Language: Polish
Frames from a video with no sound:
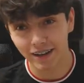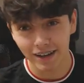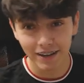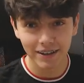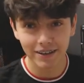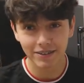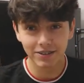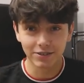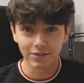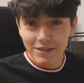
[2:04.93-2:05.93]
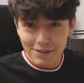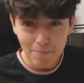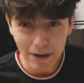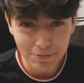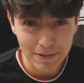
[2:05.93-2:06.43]
nie dziś tu.
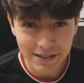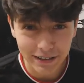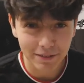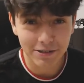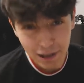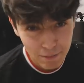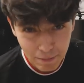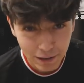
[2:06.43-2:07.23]
Zobaczmy zatem, co mi